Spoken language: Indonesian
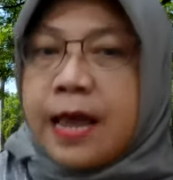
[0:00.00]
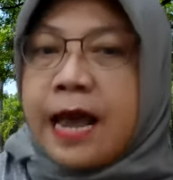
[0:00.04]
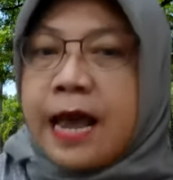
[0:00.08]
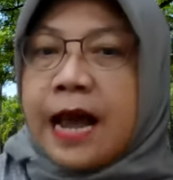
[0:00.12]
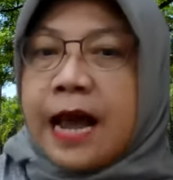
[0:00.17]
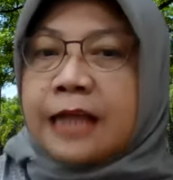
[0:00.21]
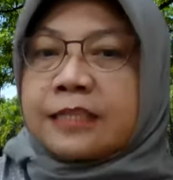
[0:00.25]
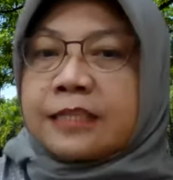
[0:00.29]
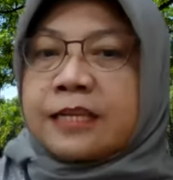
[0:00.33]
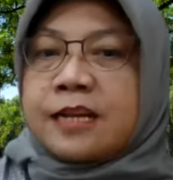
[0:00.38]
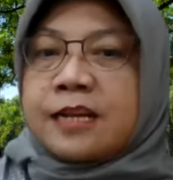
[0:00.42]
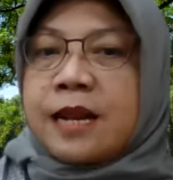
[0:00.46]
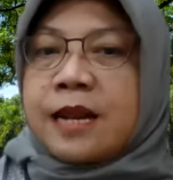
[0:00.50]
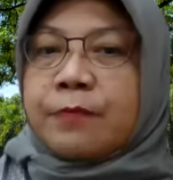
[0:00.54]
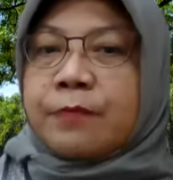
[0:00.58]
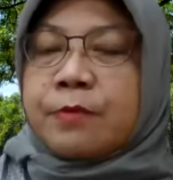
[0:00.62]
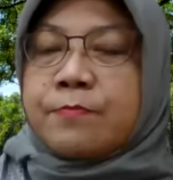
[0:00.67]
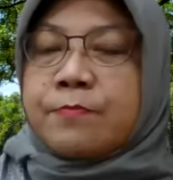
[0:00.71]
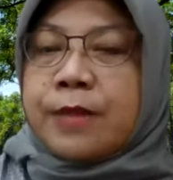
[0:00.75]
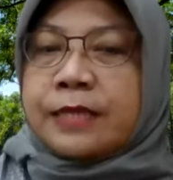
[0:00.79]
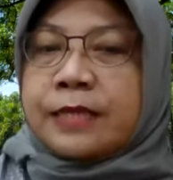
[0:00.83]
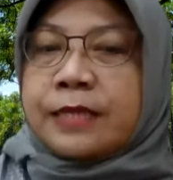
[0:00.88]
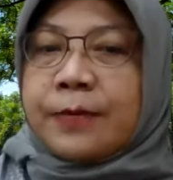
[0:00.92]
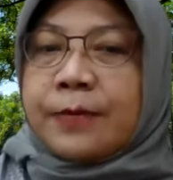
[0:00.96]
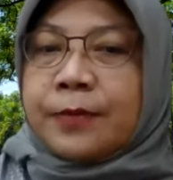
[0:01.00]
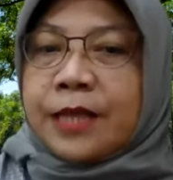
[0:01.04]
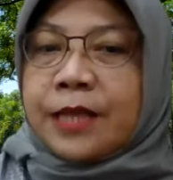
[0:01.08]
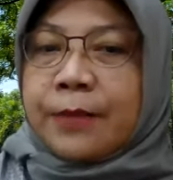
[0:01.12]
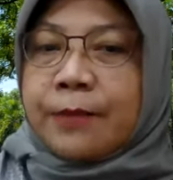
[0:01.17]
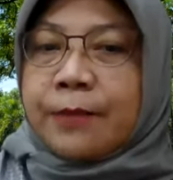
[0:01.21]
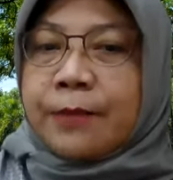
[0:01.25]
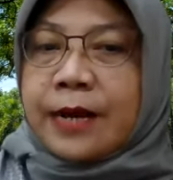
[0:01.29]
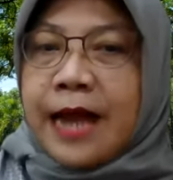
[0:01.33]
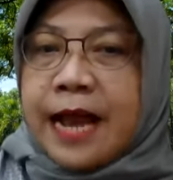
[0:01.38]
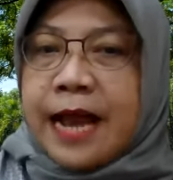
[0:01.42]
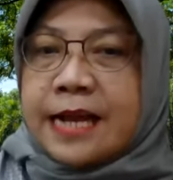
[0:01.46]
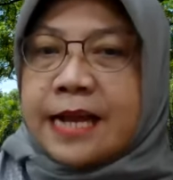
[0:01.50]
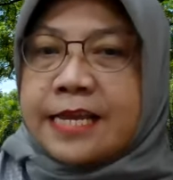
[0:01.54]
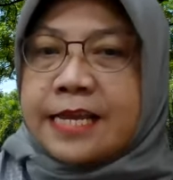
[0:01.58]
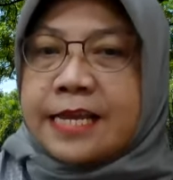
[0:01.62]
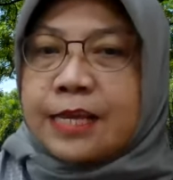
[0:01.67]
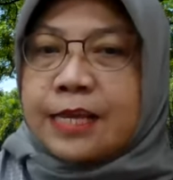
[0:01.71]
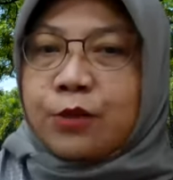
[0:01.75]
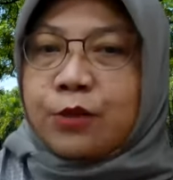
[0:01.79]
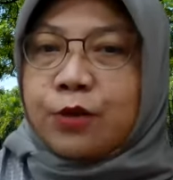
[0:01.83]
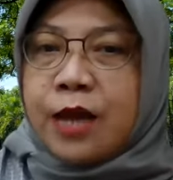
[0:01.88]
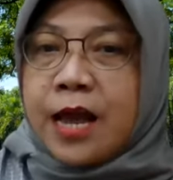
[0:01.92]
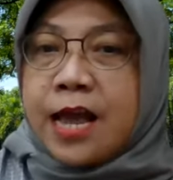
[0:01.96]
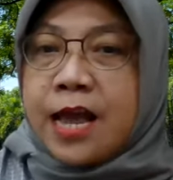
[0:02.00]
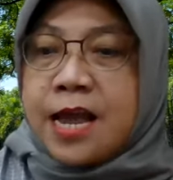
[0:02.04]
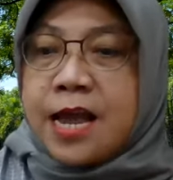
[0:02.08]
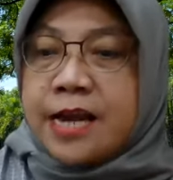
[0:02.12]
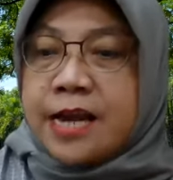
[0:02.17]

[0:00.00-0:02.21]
ajarilah membaca pertama kali gitu ya.